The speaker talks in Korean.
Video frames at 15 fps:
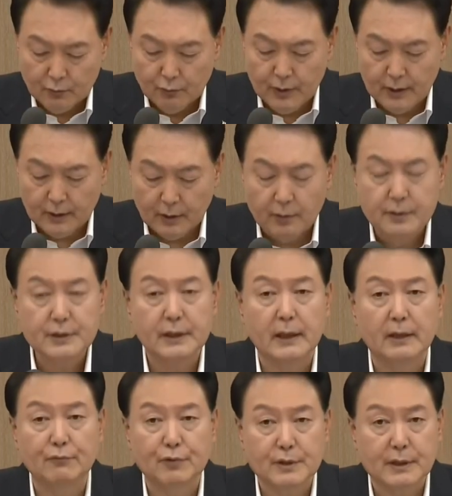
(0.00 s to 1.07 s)
우리
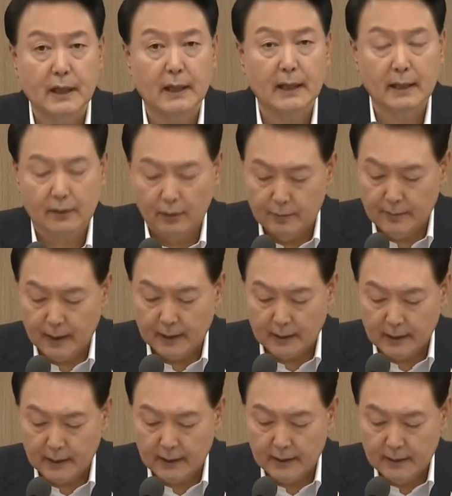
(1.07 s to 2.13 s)
경제 위상에
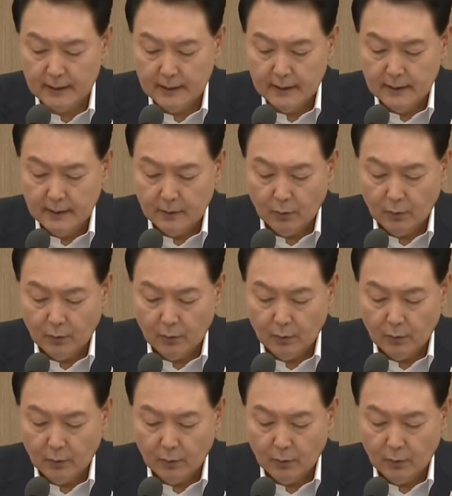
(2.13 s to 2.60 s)
걸맞게